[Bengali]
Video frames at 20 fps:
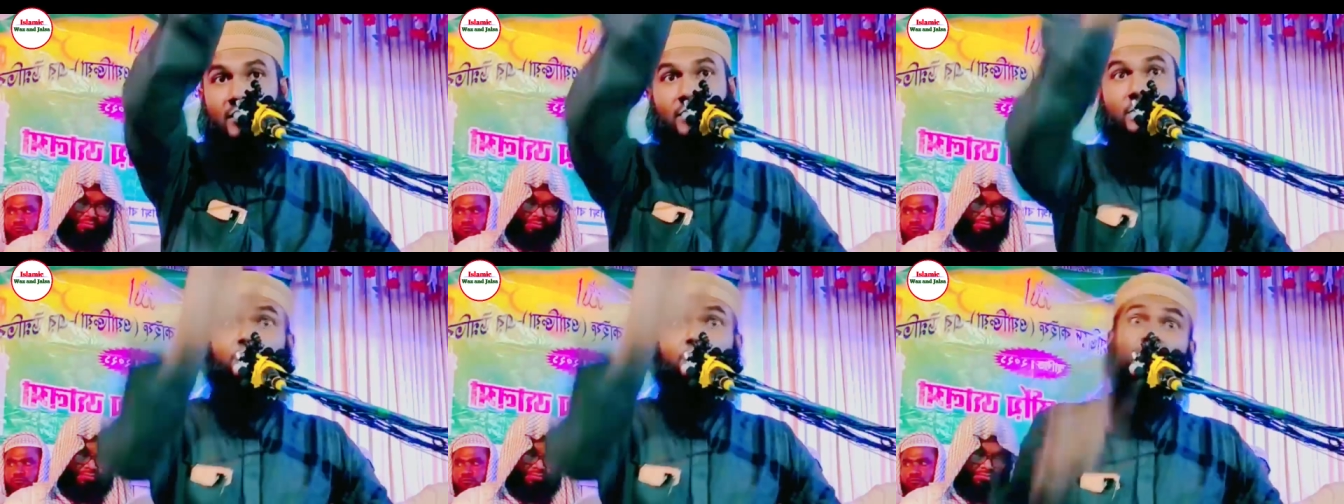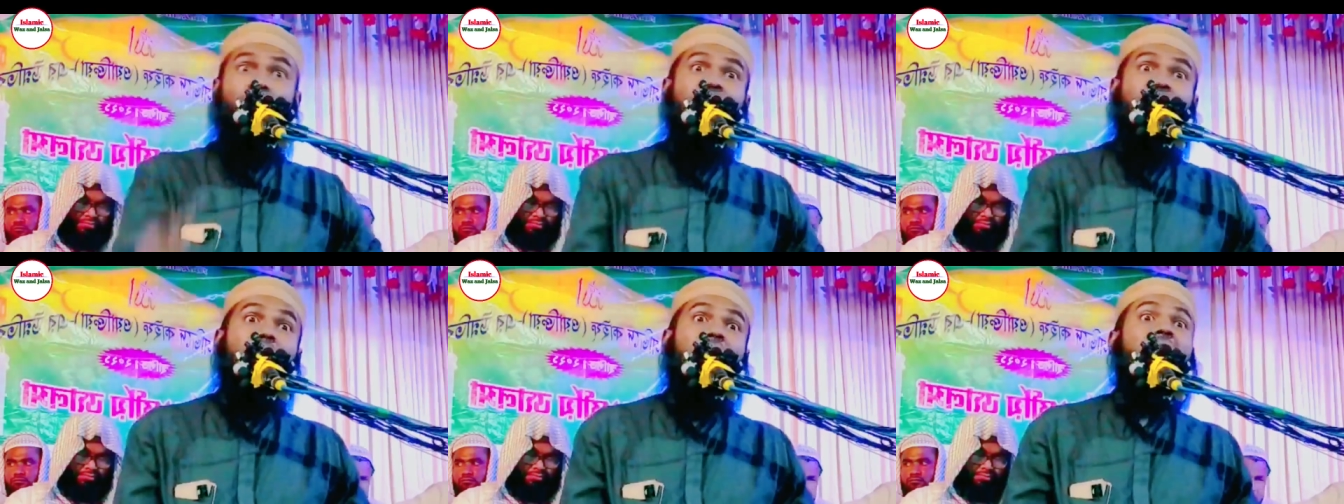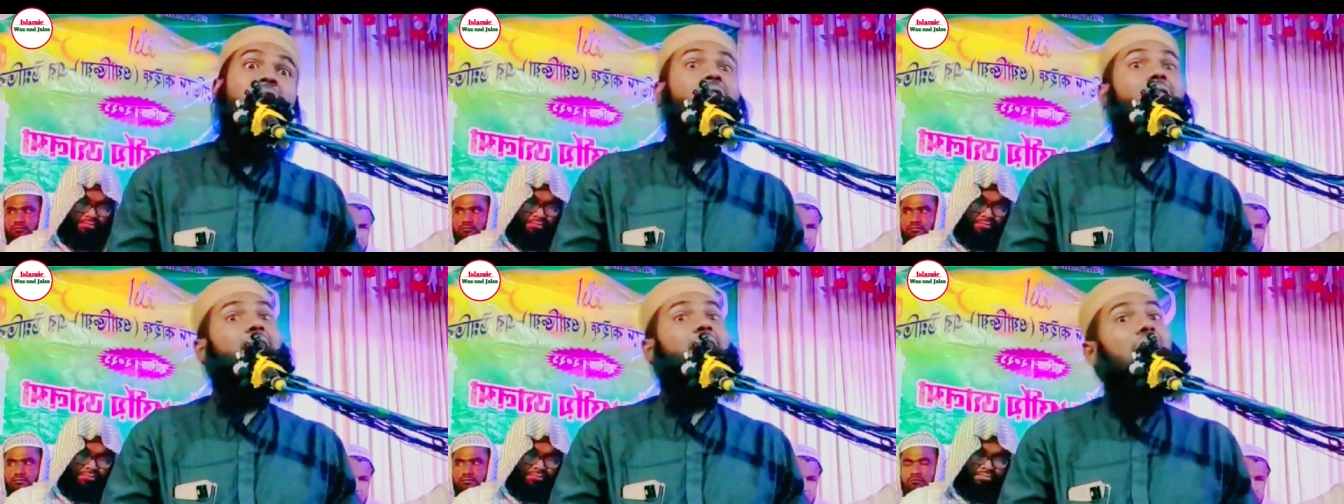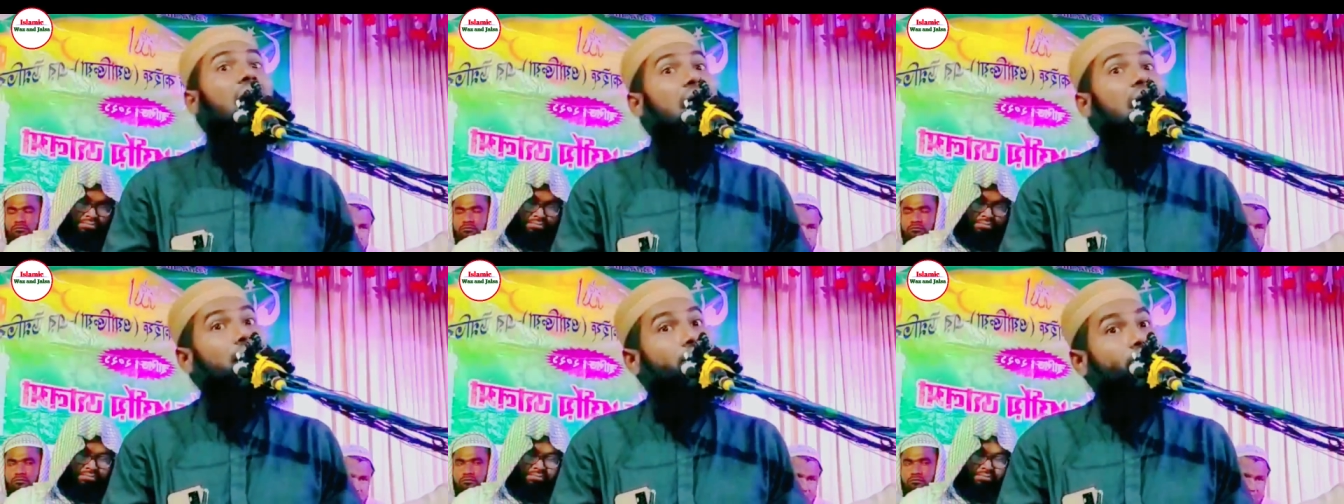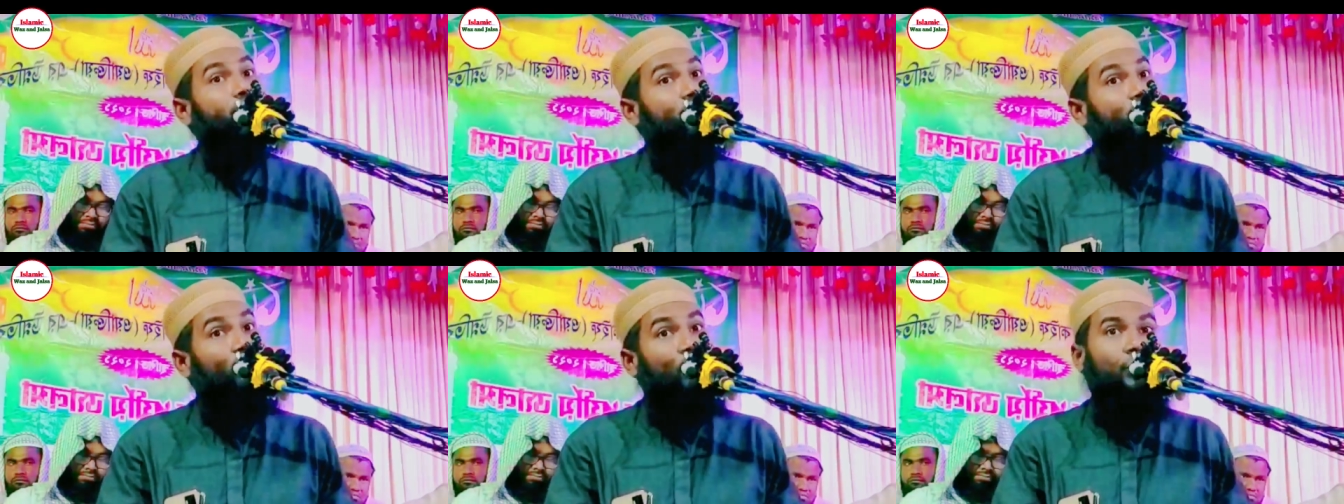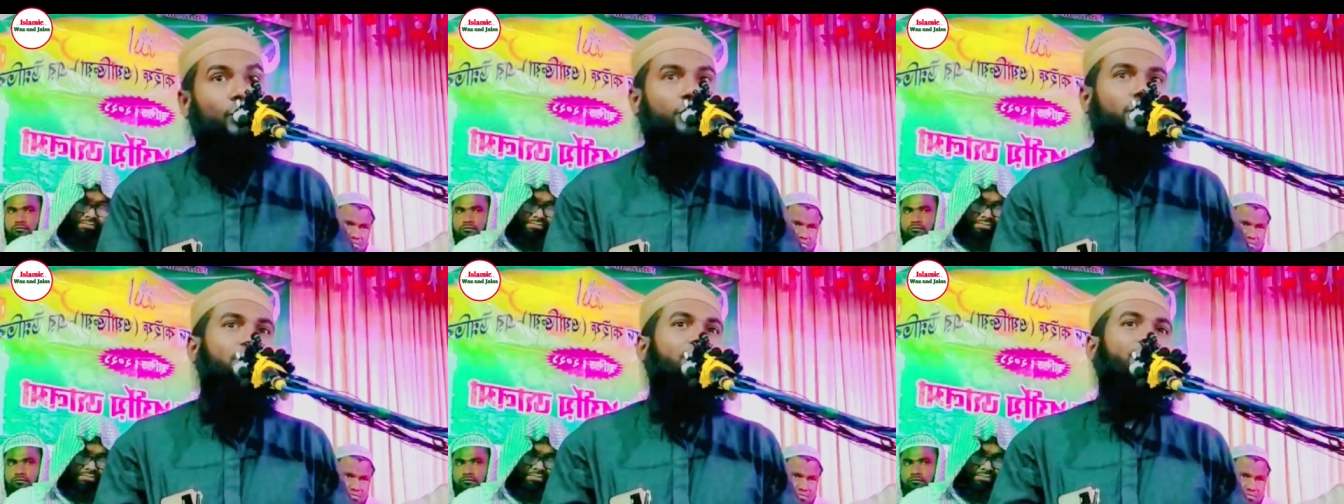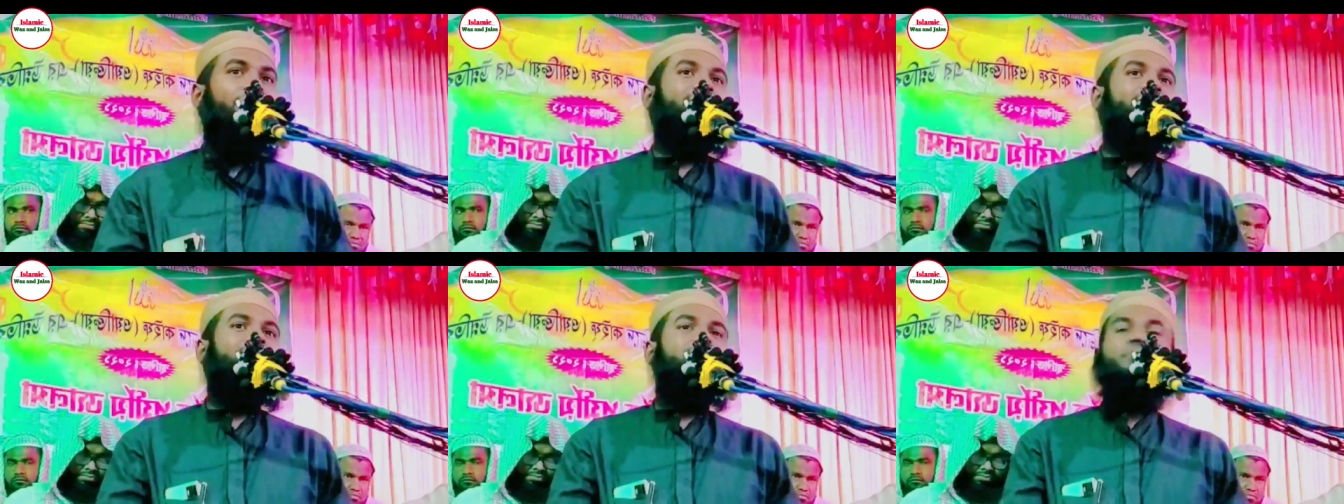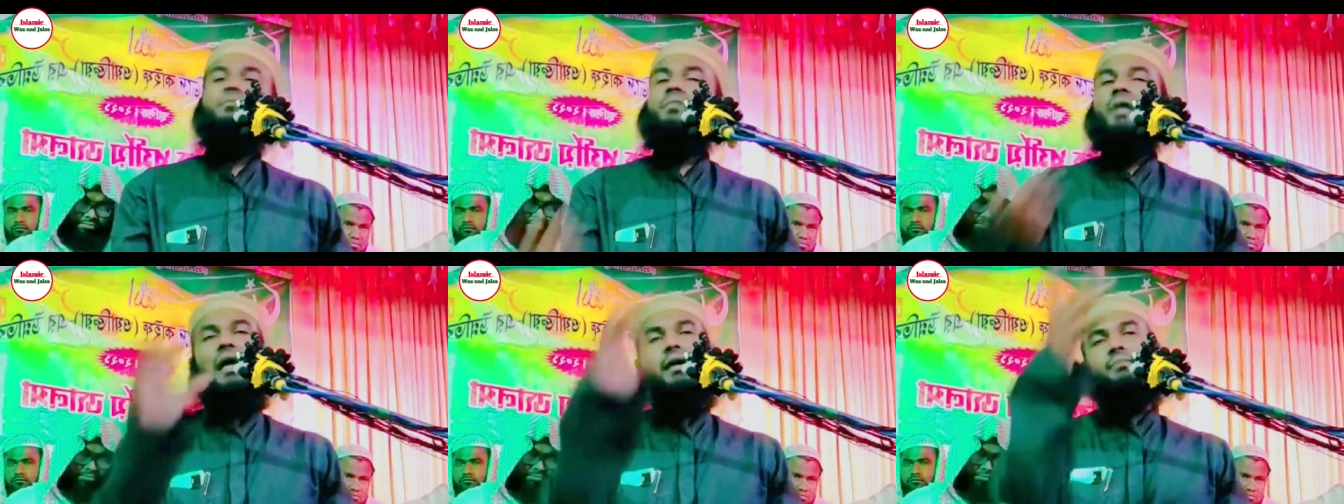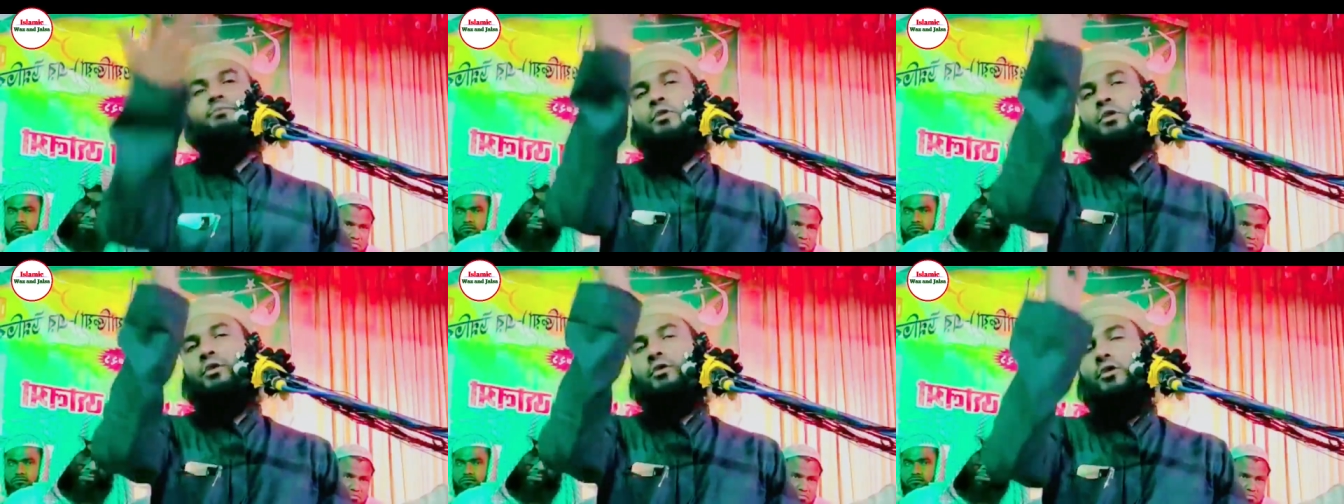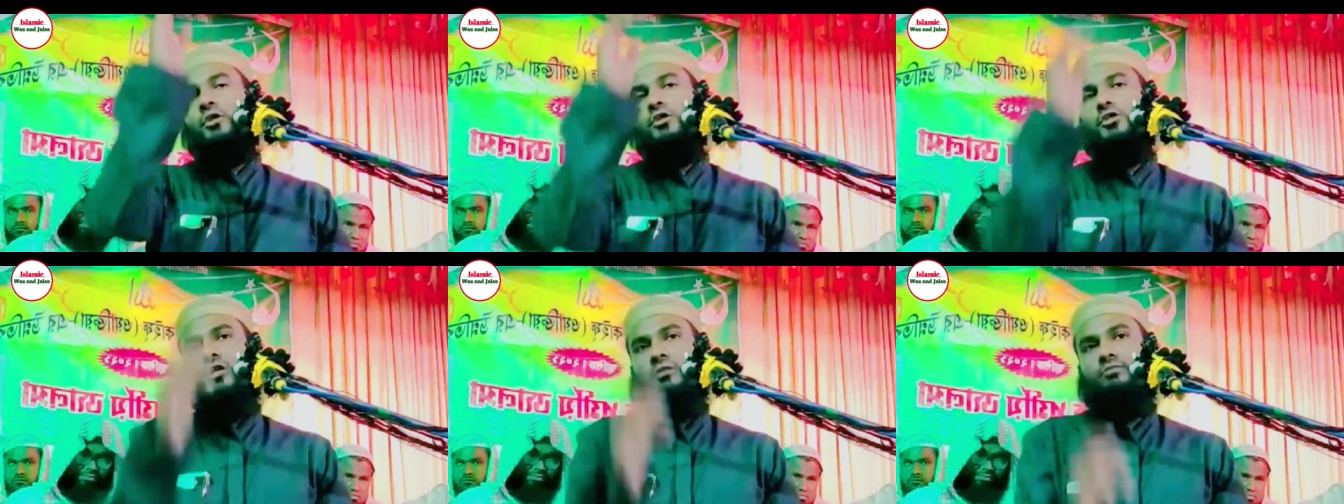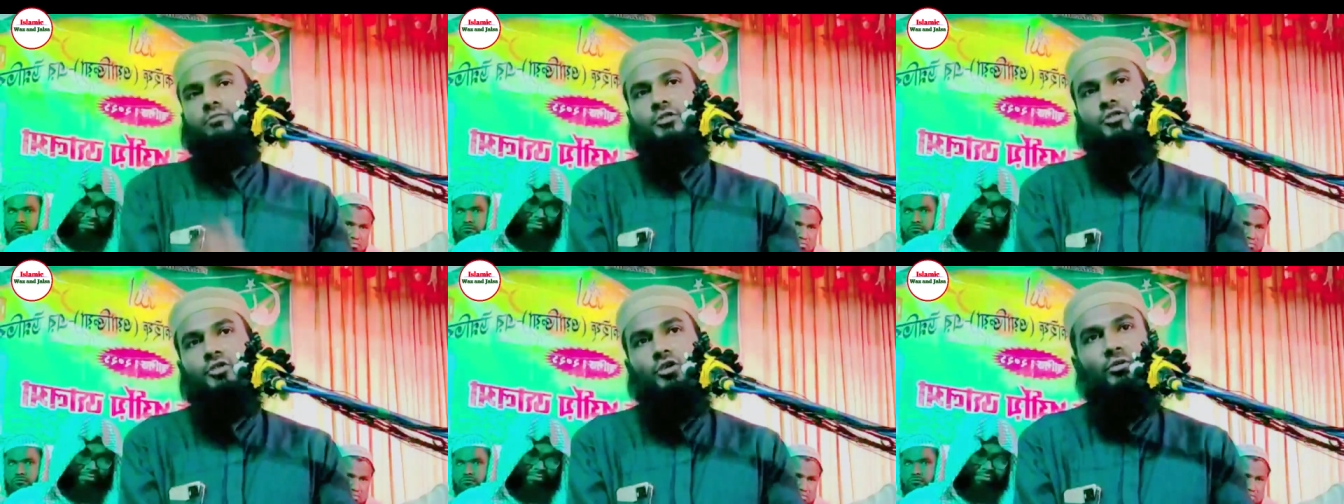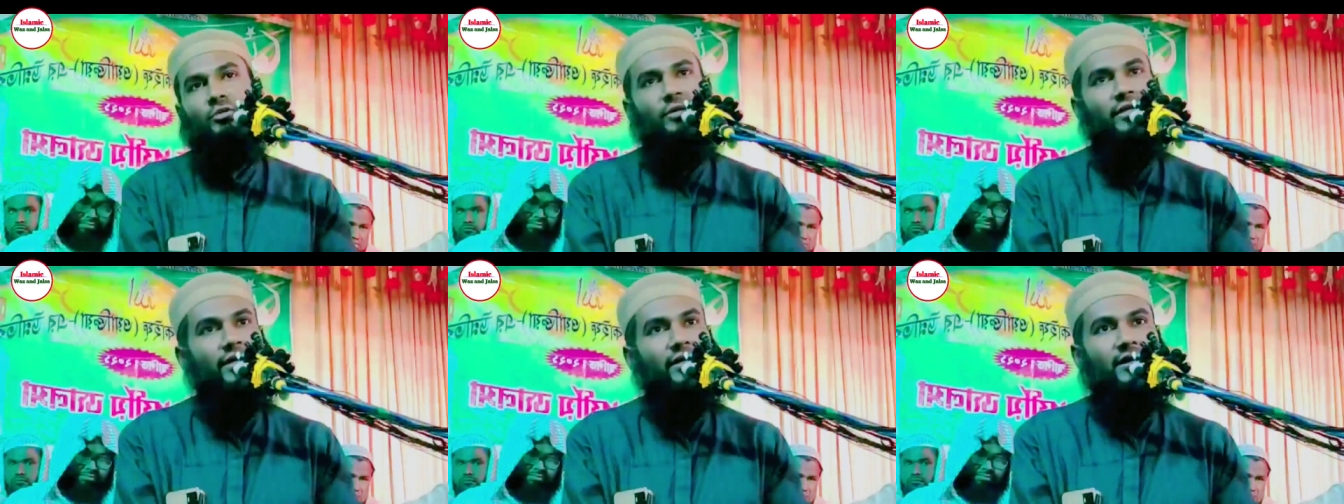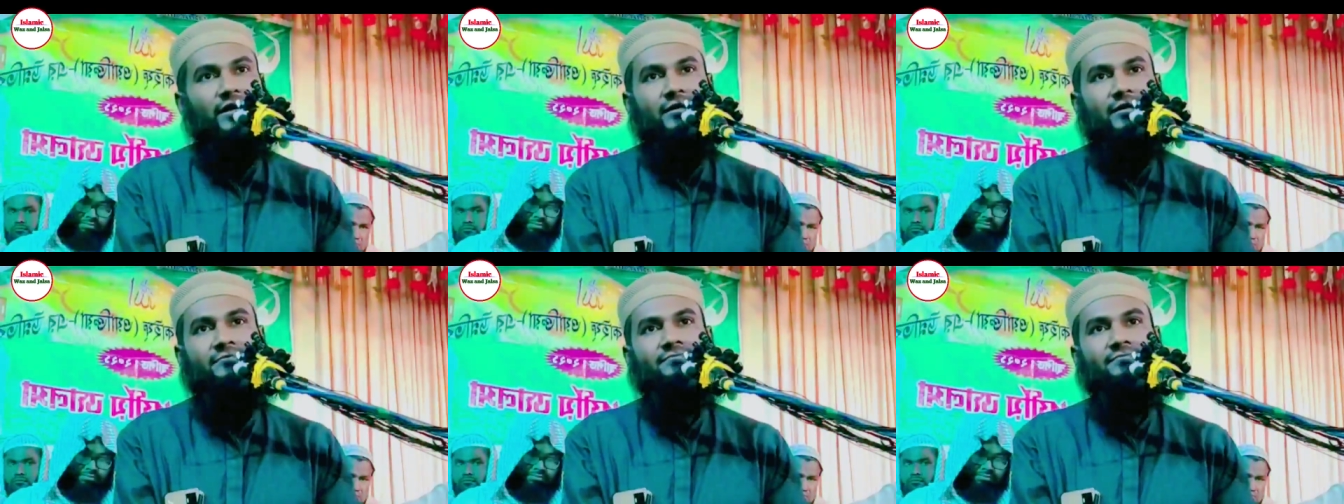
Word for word: কিন্তু উনি বলেছেন আব্দুল আব্দুল কোনো শব্দ চলবে না